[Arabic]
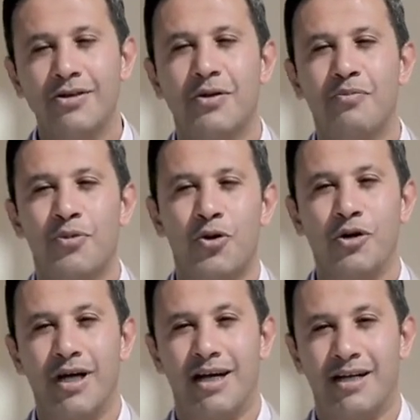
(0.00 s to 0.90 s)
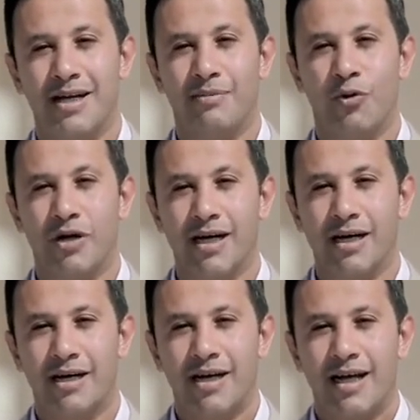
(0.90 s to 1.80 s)
أيضا برؤية
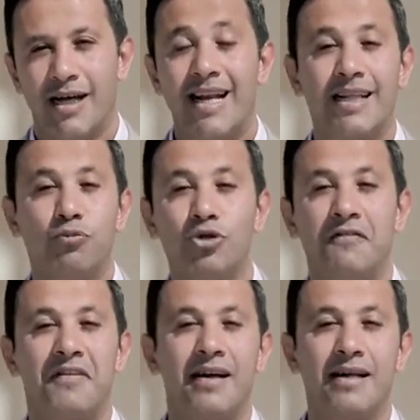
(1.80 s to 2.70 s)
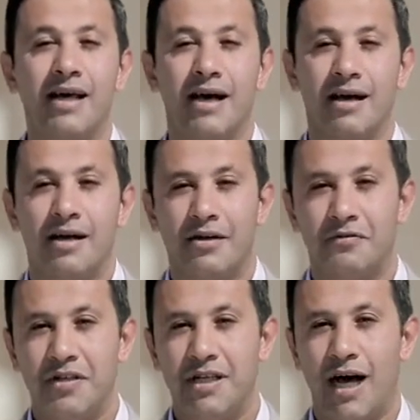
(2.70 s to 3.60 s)
نبوية كانت متفردة
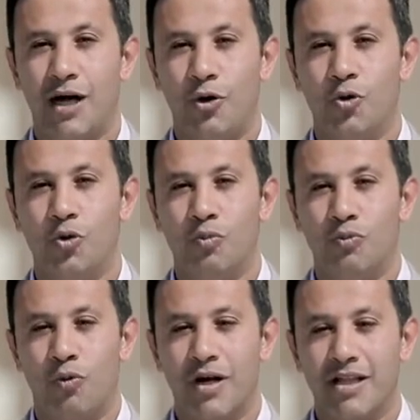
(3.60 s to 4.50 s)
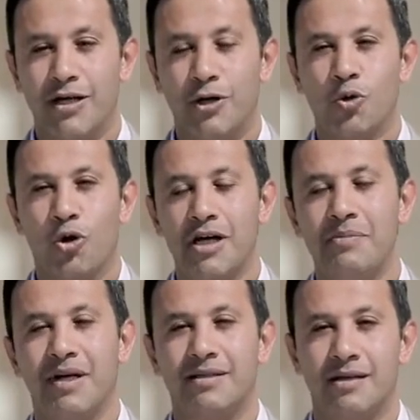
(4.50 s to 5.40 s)
في العلوم ولذلك
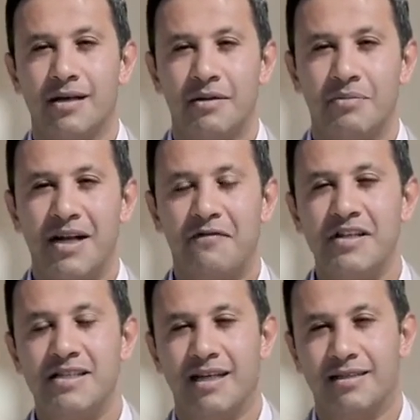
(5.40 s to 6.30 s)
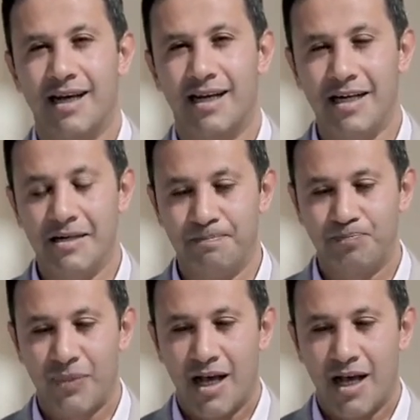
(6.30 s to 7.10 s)
لقبت بنفيسة العلم